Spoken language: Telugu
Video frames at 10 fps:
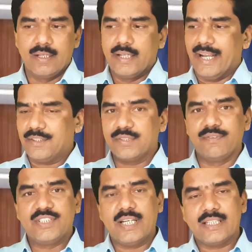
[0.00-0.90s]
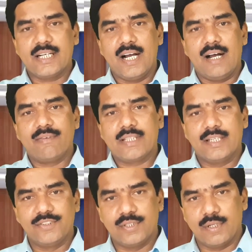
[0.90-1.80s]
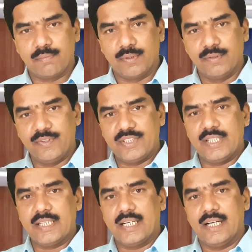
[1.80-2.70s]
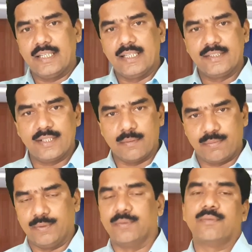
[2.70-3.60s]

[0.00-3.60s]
ఎక్స్ విజేతగా అవతరించినప్పుడు విజేతగా నిలిచినప్పుడు